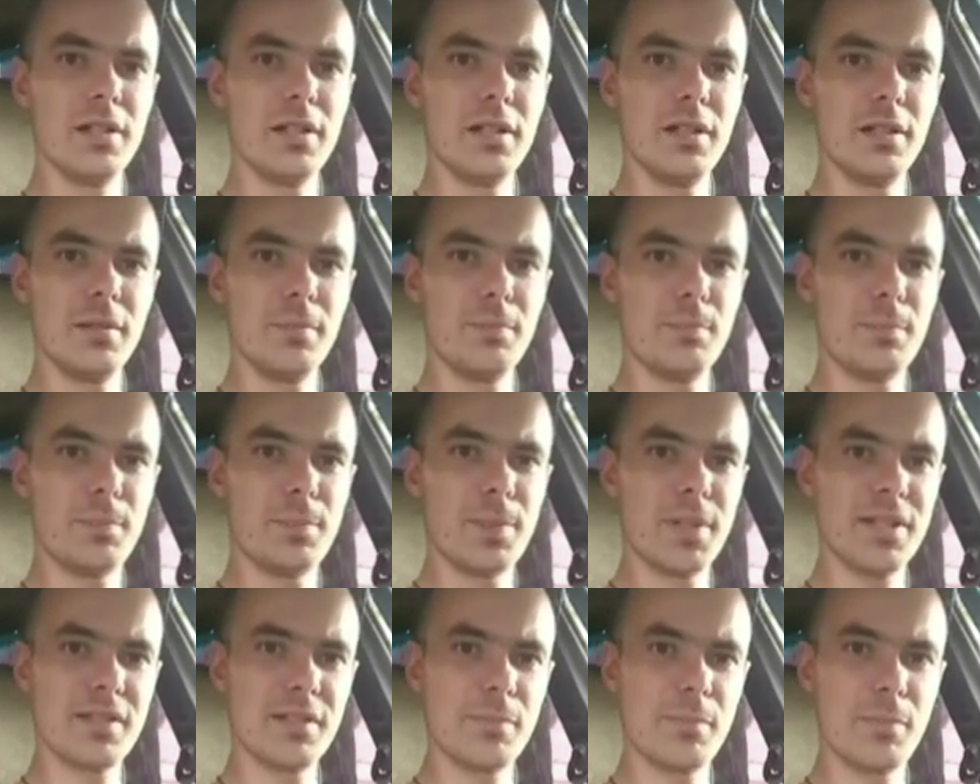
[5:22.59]
И,
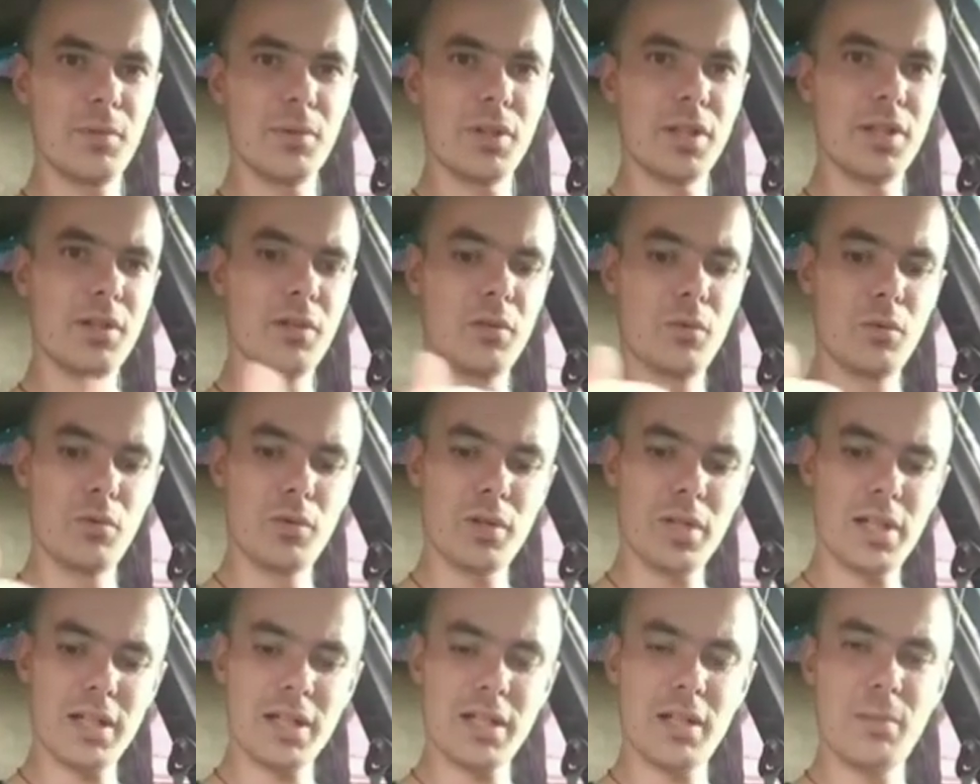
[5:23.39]
в принципе, вот эти
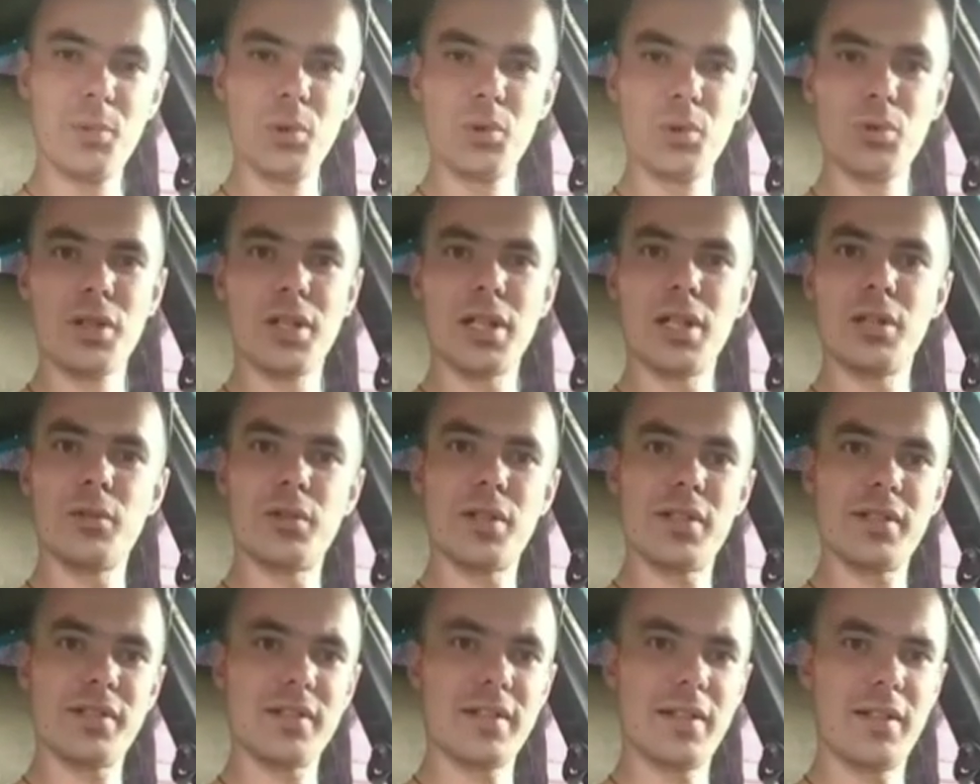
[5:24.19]
кулера компьютерные,
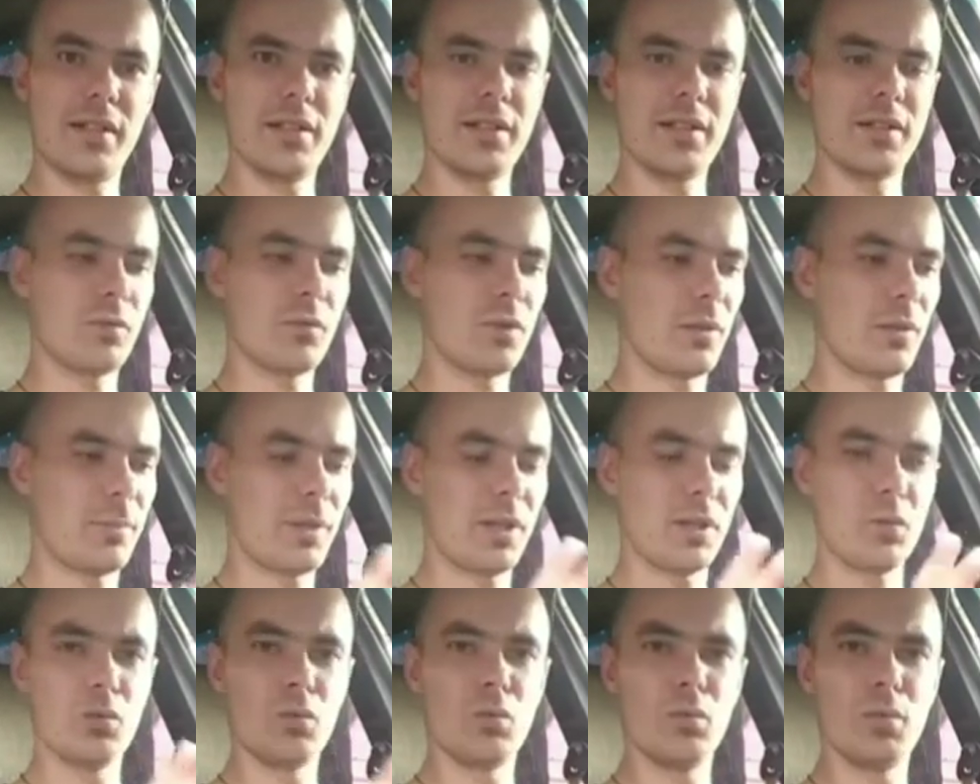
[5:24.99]
которые я ставил, они туда
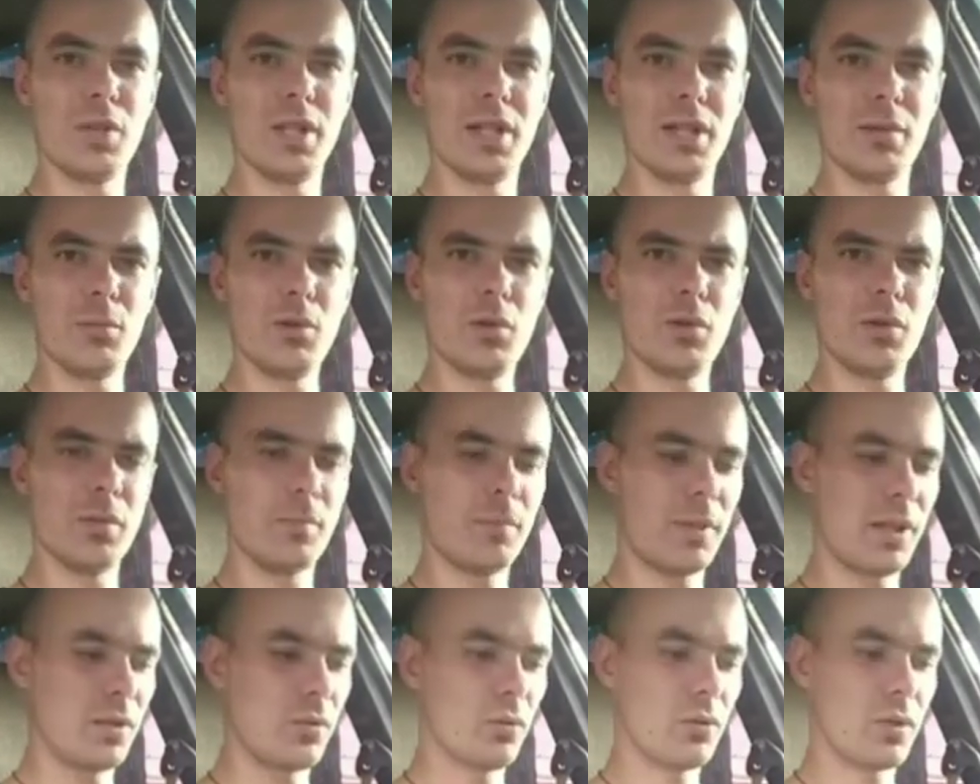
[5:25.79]
пойдут, у меня их
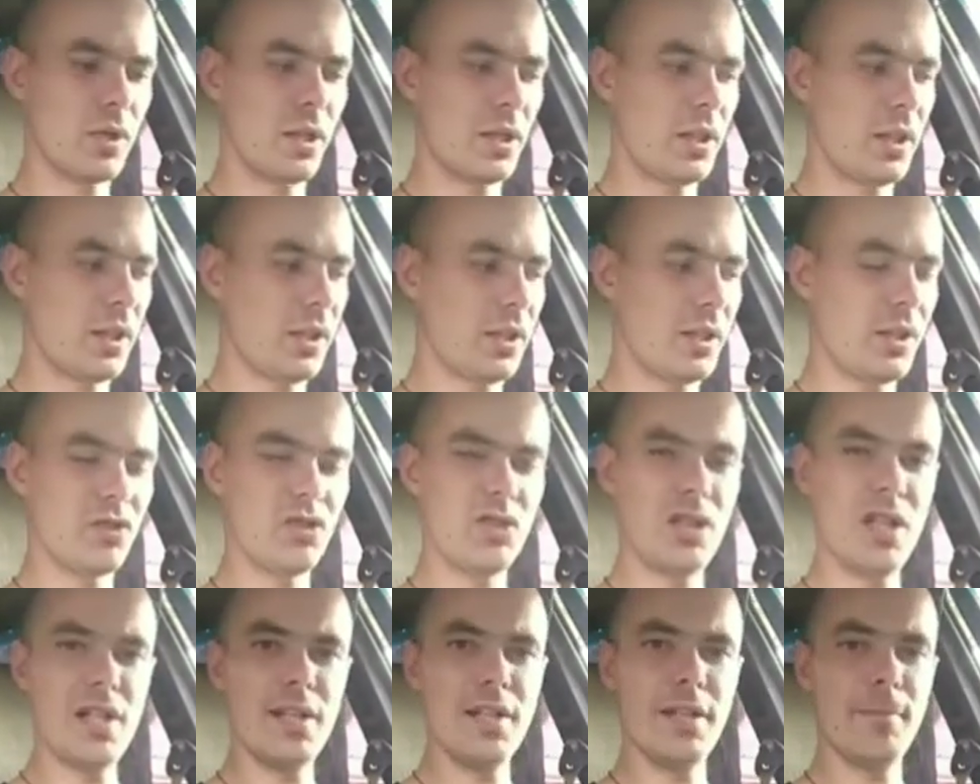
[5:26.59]
много, пойдут как
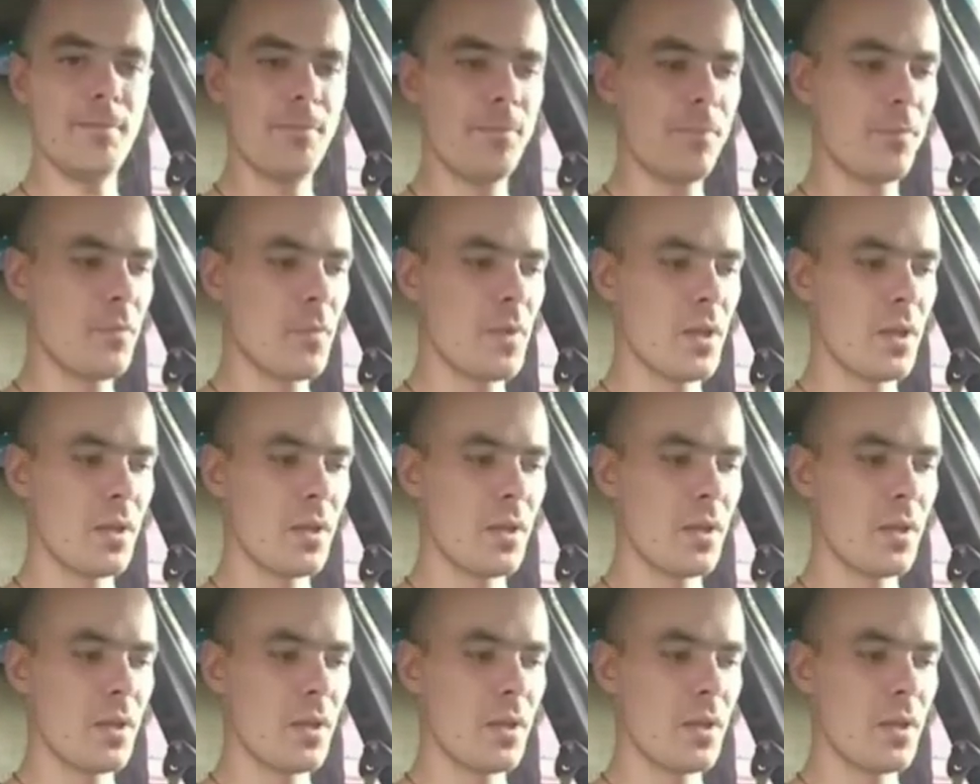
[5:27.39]
охлаждение.